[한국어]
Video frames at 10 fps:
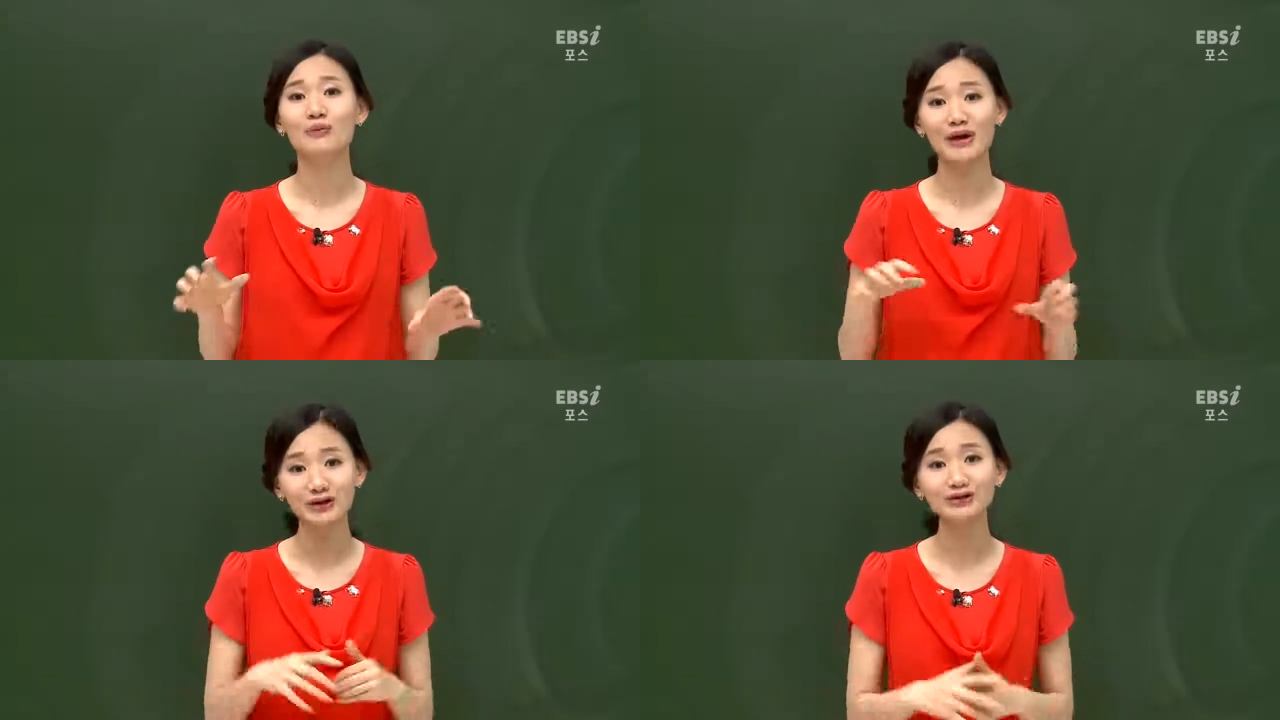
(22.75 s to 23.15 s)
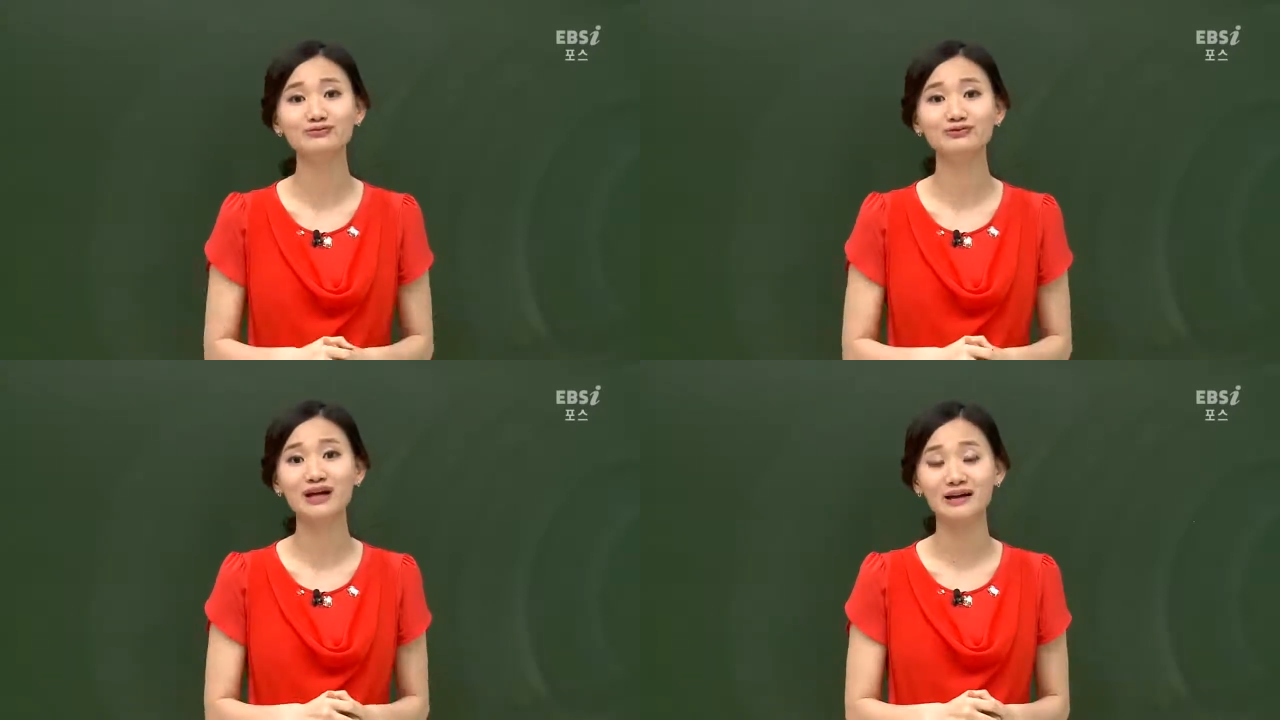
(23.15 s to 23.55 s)

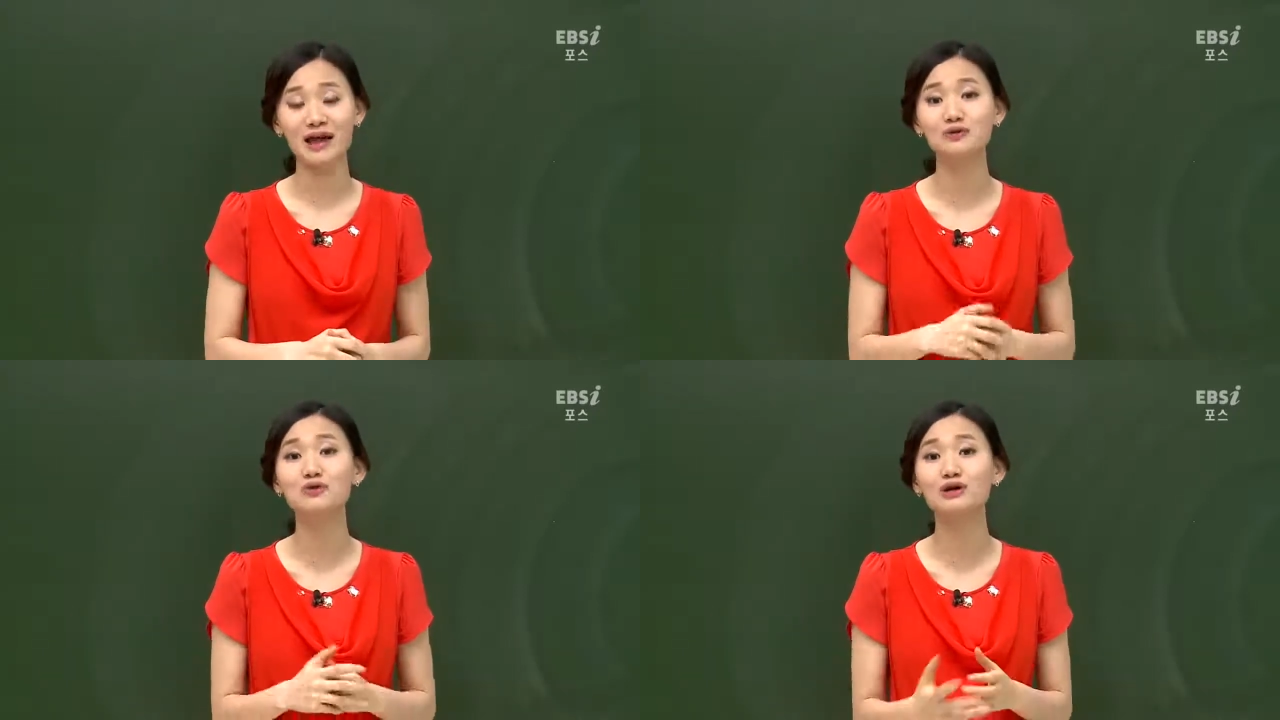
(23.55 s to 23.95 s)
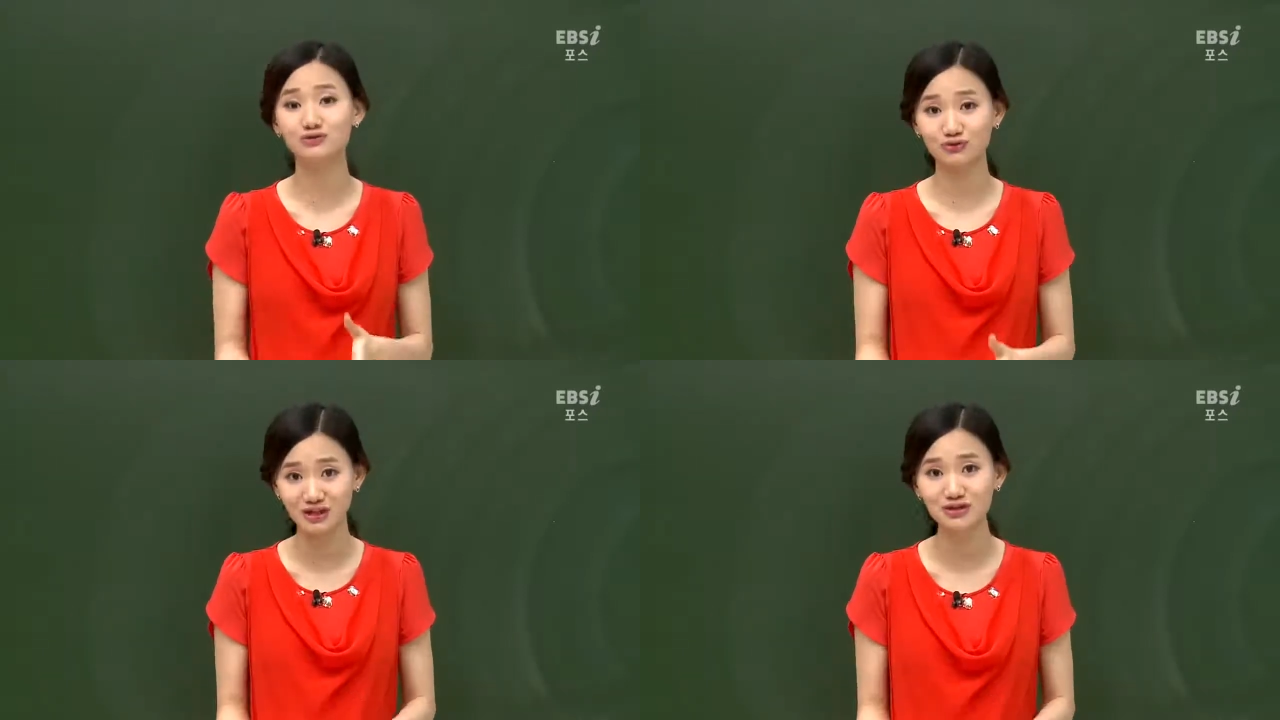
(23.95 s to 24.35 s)
패러디 문학에 속할
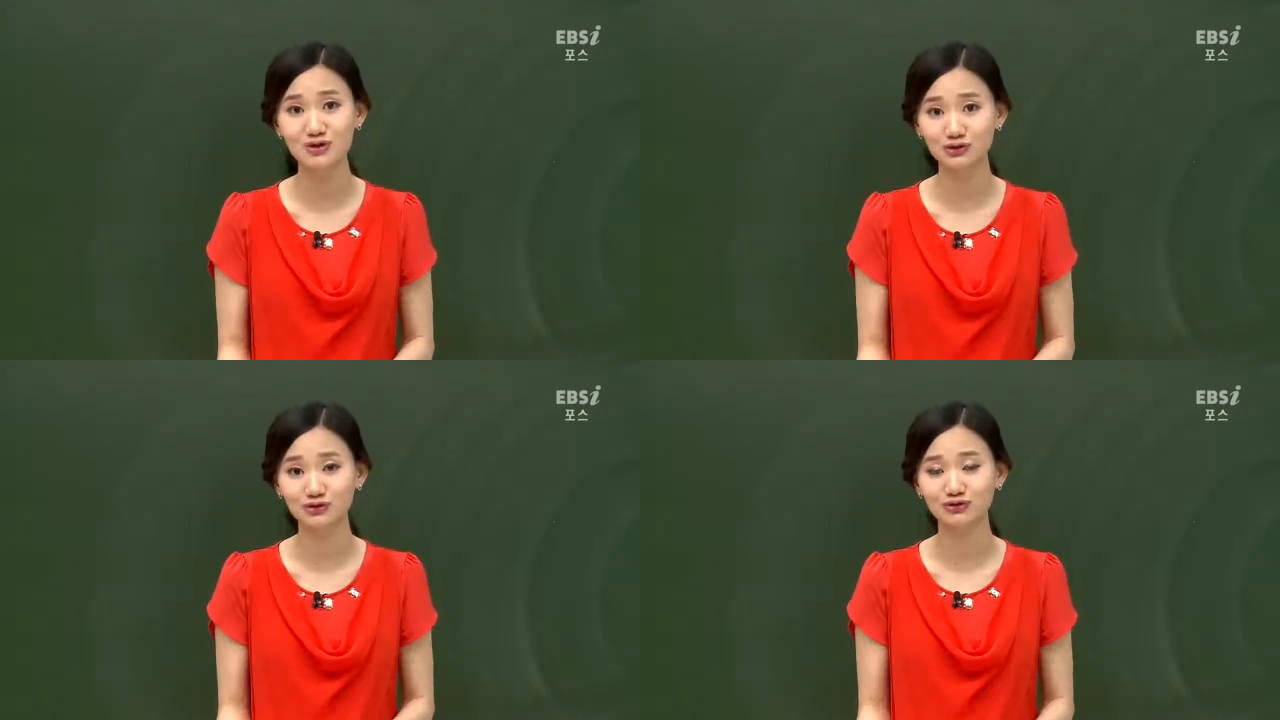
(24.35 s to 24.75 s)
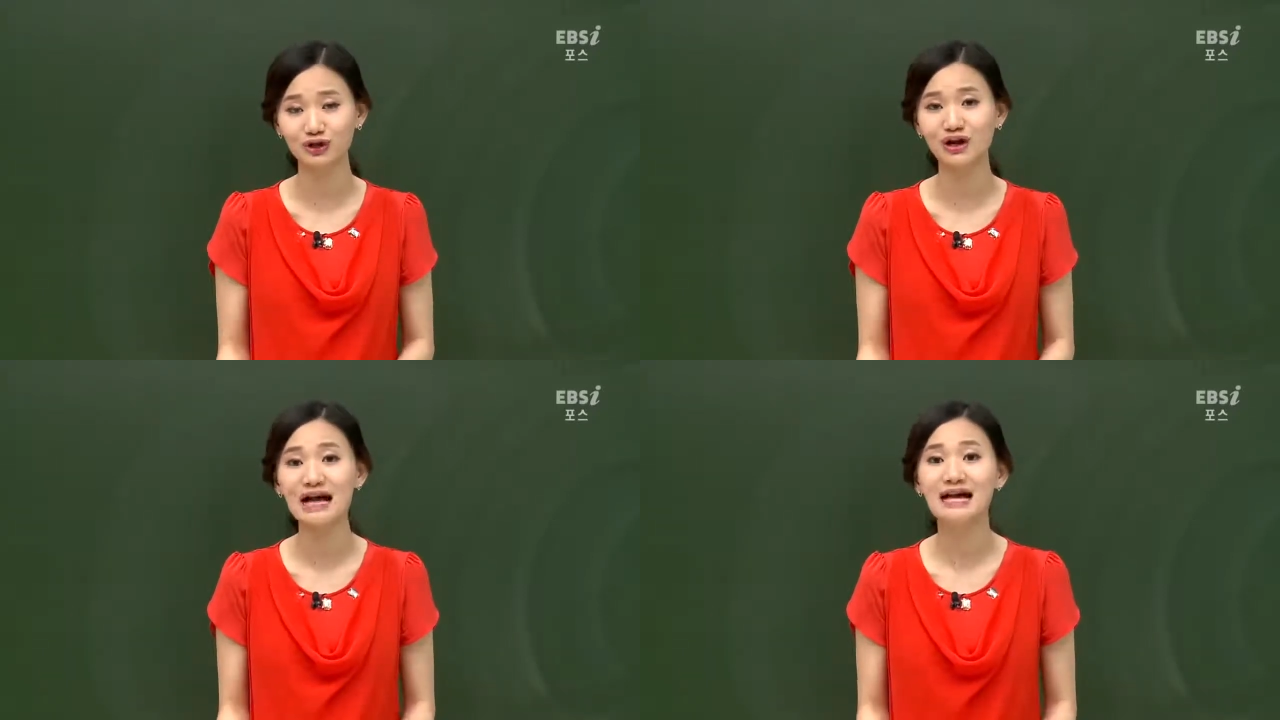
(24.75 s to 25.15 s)
수 있는
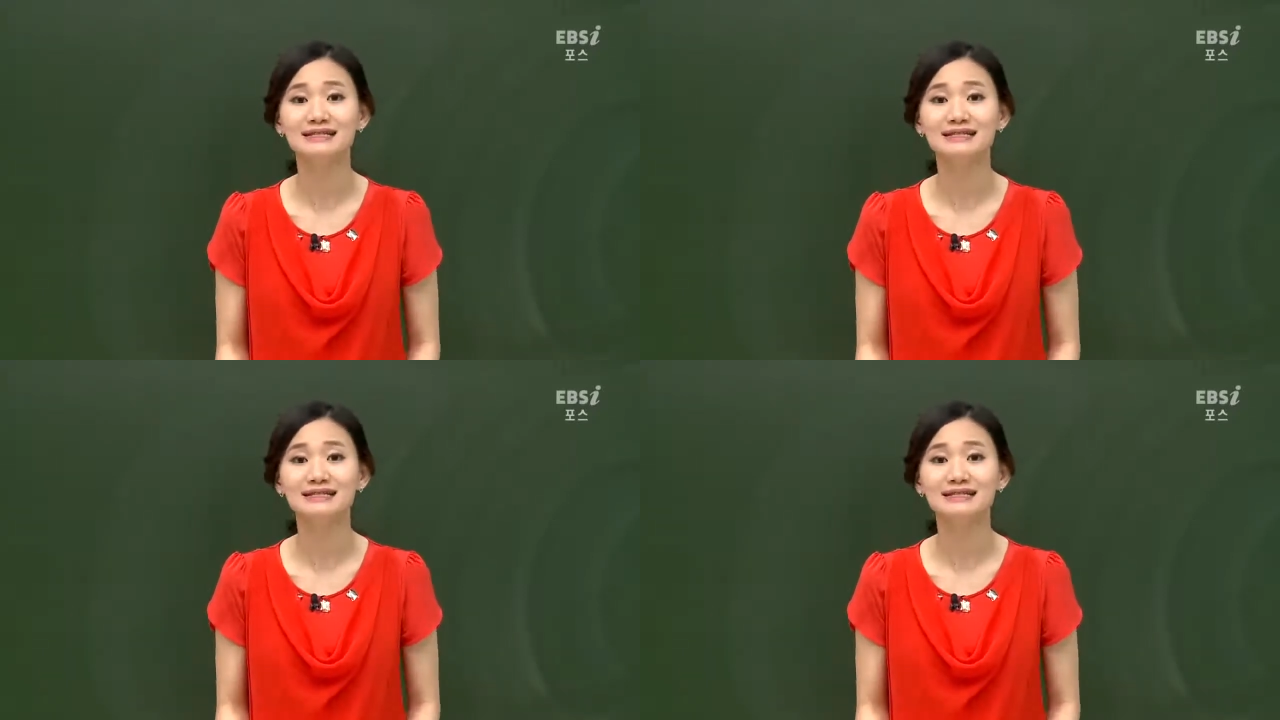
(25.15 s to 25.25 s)
것이고요.